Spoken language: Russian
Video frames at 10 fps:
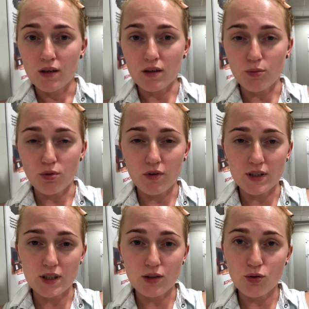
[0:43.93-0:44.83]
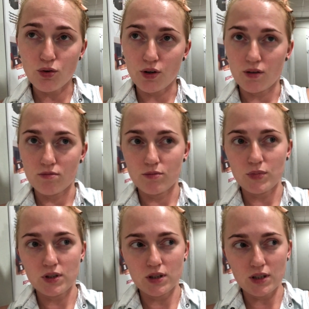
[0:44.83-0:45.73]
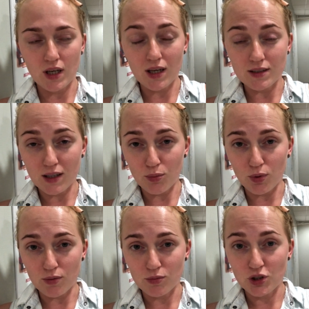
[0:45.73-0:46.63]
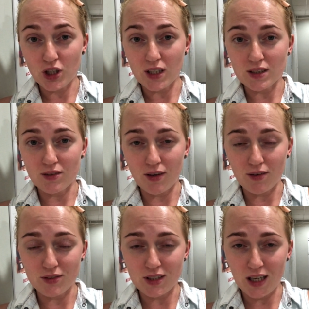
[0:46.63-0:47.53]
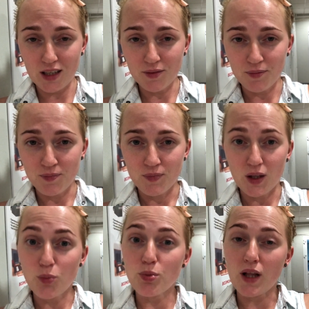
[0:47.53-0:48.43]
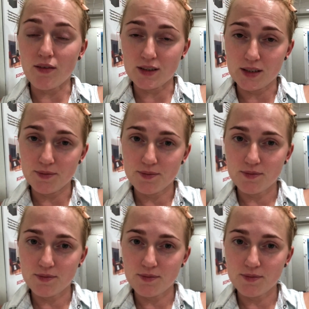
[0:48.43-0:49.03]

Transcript: а, бывать одной без детей хотя бы час-два в день и плавать.